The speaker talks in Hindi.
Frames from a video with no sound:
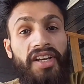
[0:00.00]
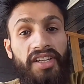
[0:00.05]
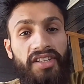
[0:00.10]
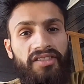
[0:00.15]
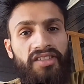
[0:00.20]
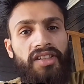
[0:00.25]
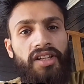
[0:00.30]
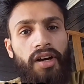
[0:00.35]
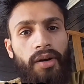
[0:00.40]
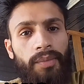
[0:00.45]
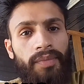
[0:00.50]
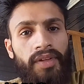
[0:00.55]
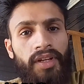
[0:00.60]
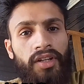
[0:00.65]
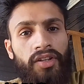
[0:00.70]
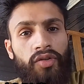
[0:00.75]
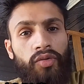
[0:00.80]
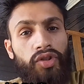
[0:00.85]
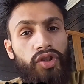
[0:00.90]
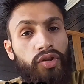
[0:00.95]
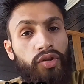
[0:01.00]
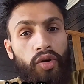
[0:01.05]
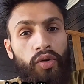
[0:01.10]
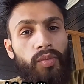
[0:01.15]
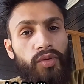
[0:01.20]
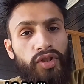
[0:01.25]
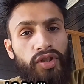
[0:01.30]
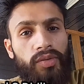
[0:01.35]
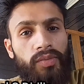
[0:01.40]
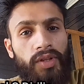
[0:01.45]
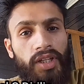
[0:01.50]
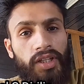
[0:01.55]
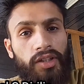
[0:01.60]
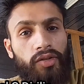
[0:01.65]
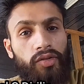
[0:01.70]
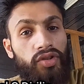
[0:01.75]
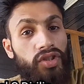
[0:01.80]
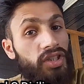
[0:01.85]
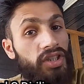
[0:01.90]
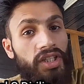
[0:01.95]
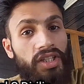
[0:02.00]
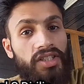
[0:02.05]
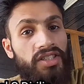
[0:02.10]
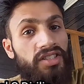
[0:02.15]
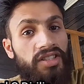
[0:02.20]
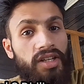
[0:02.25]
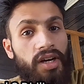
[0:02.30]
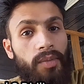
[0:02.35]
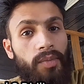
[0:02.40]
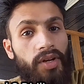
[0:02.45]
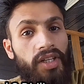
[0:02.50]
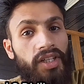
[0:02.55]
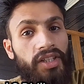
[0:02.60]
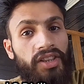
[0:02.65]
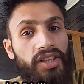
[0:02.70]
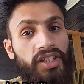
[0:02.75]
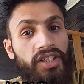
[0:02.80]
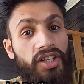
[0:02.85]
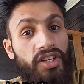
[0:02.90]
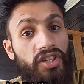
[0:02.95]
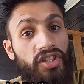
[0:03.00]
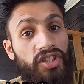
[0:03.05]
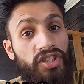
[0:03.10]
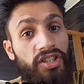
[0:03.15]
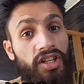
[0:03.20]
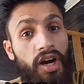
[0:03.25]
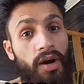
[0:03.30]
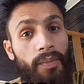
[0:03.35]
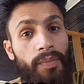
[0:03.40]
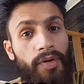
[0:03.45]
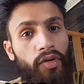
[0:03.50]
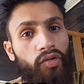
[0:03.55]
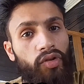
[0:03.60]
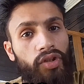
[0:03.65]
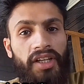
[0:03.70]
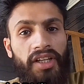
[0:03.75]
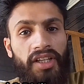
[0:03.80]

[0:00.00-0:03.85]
कुछ लोग मुस्लिम गलत हो सकते हैं इस्लाम गलत नहीं है इस्लाम पर उंगली नहीं उठाना